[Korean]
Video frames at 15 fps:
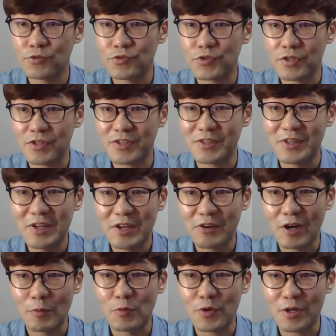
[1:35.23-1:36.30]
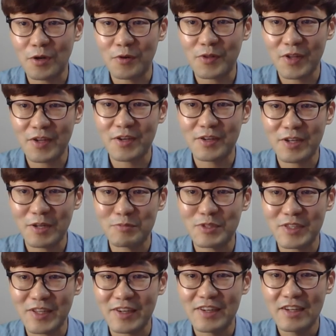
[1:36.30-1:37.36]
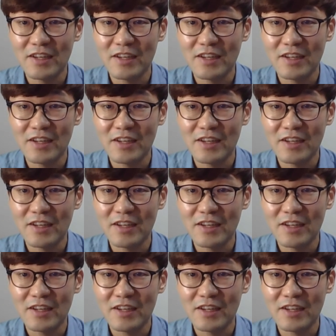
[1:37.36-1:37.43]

수 있는 과목이라고 생각을 합니다.